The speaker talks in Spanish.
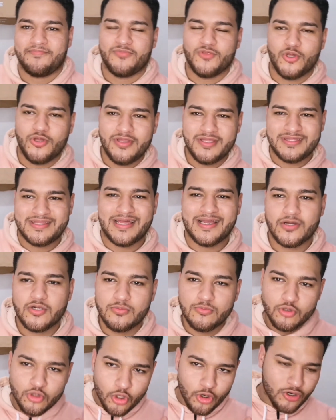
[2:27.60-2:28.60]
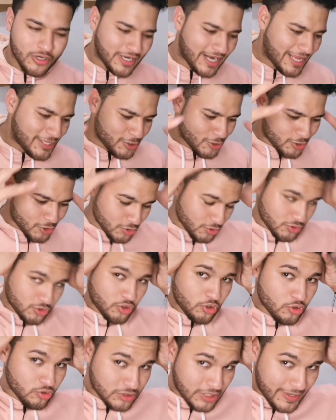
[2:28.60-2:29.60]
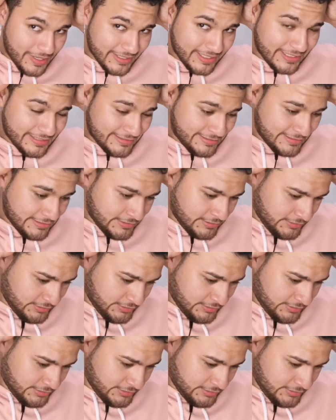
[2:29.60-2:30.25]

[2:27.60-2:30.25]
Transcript: donde están como unos cráneos con una vaina así.